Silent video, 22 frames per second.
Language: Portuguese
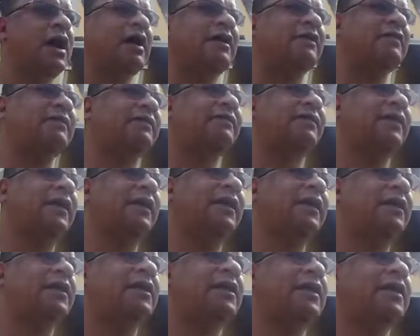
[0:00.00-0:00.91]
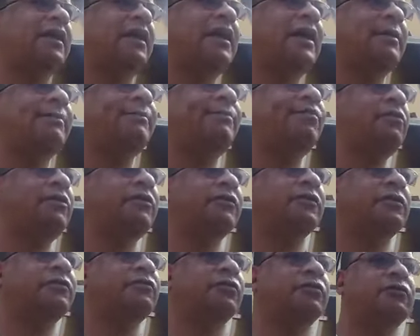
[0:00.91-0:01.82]
a ser é,
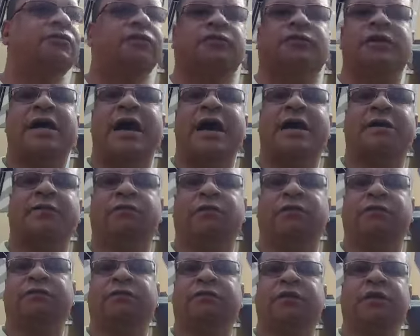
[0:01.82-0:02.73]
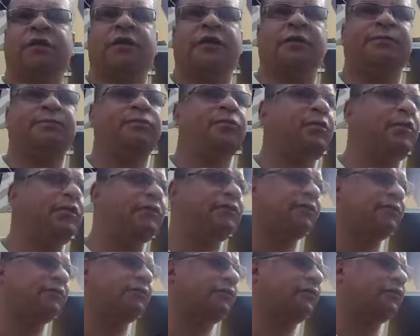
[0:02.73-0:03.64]
polícia de outro estado a ser
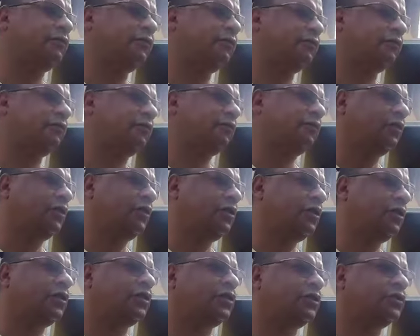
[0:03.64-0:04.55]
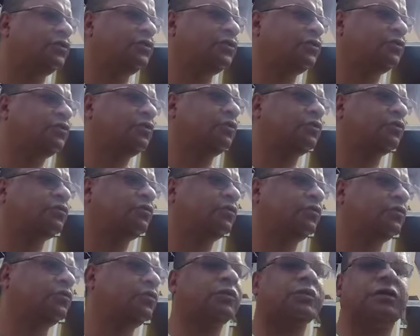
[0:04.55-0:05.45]
polícia de, de, de, de
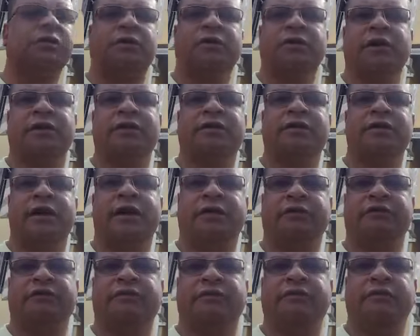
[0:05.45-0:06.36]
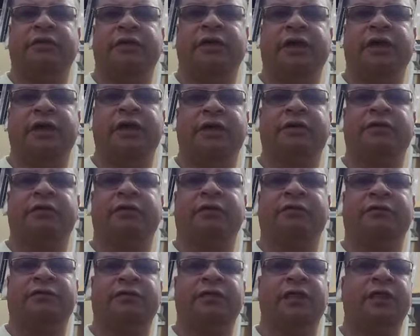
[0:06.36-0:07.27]
outro, outra localidade. É,
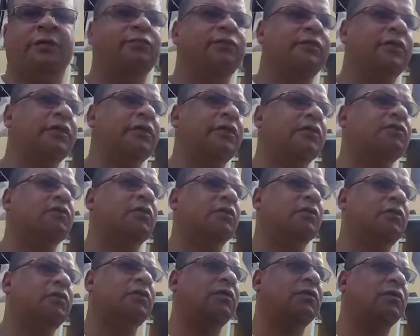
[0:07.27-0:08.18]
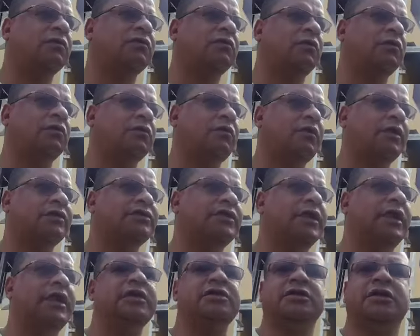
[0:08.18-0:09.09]
nós temos aqui com, com, com a
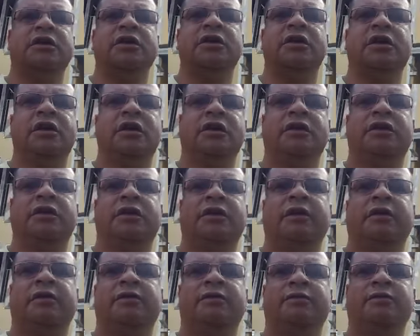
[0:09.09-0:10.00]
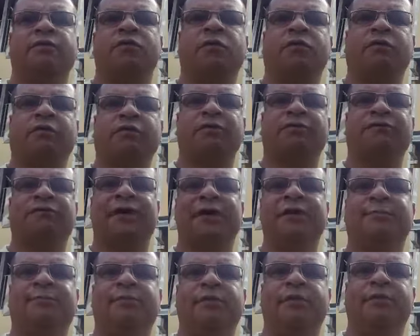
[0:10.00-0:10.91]
gente que quando se
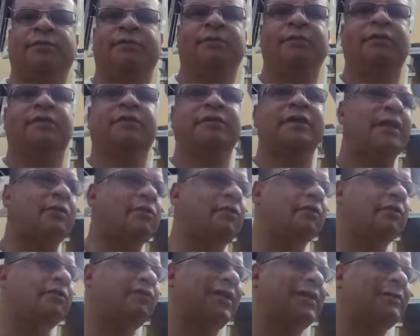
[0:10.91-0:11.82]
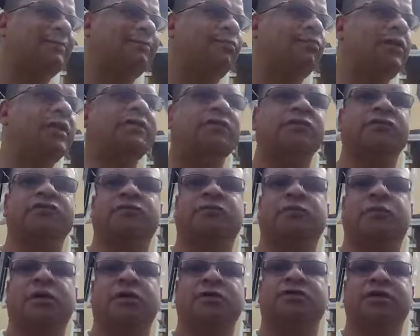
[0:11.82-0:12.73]
fala em polícia militar, quando se fala em polícia de um
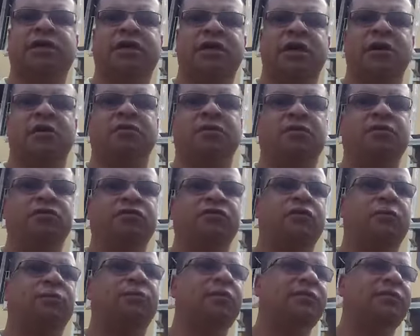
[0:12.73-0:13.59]
modo geral, não só